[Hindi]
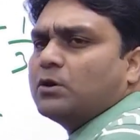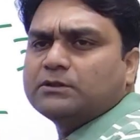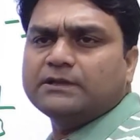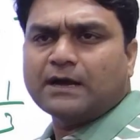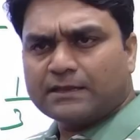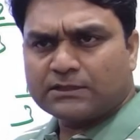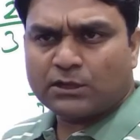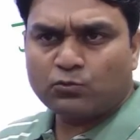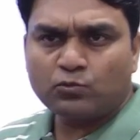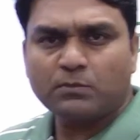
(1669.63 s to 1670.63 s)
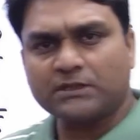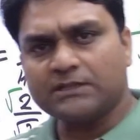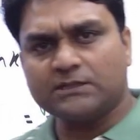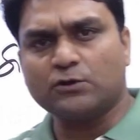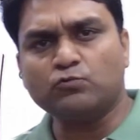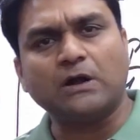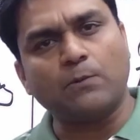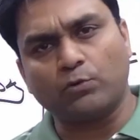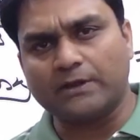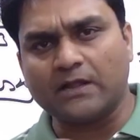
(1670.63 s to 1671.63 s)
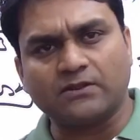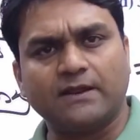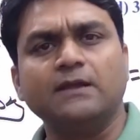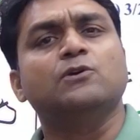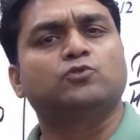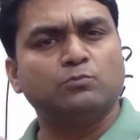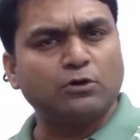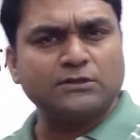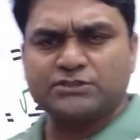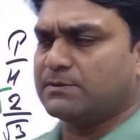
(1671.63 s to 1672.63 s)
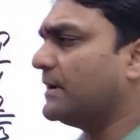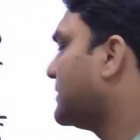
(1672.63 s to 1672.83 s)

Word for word: दिखा देता हूं बता देता हूं आपको याद रहे तो बहुत अच्छी बात